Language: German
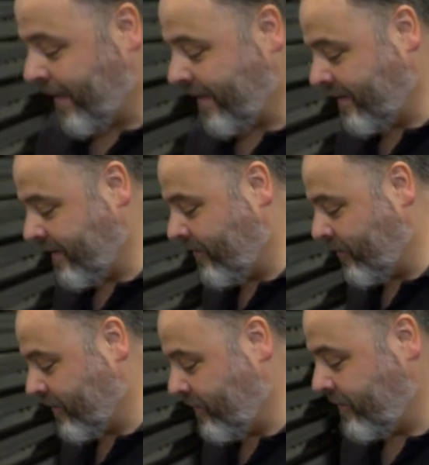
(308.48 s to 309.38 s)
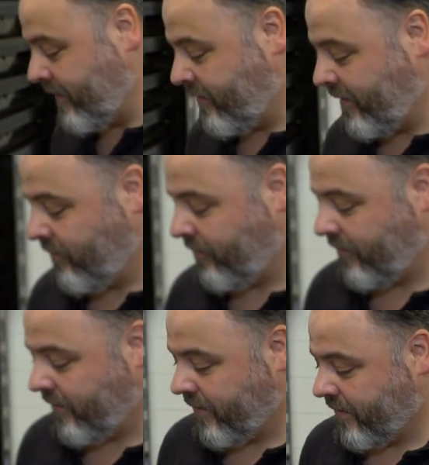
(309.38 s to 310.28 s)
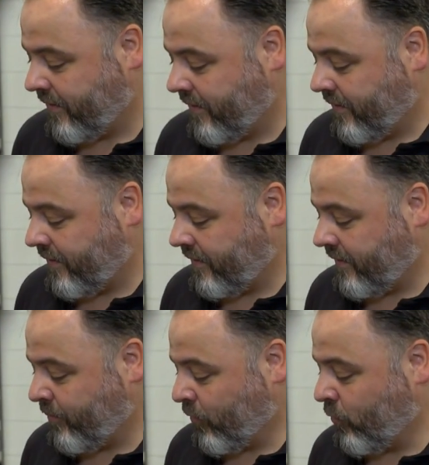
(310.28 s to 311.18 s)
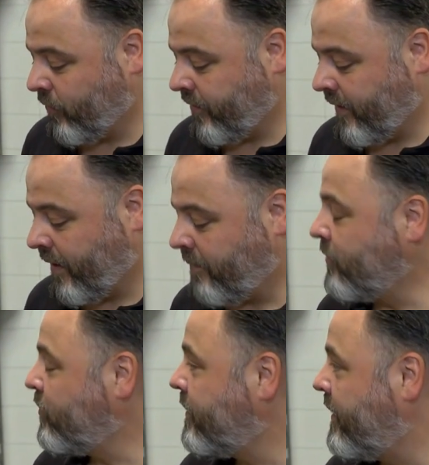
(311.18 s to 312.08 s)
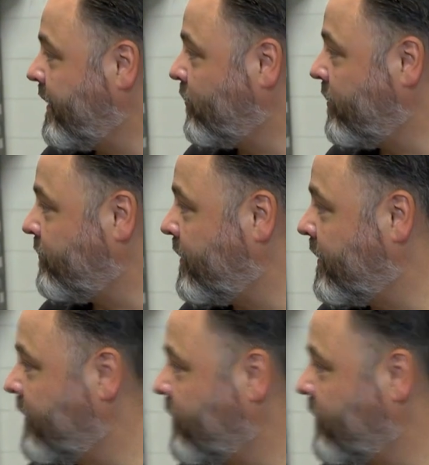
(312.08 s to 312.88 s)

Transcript: Backen ist auch definitiv ein Beruf, den kann man nur mit Leidenschaft machen.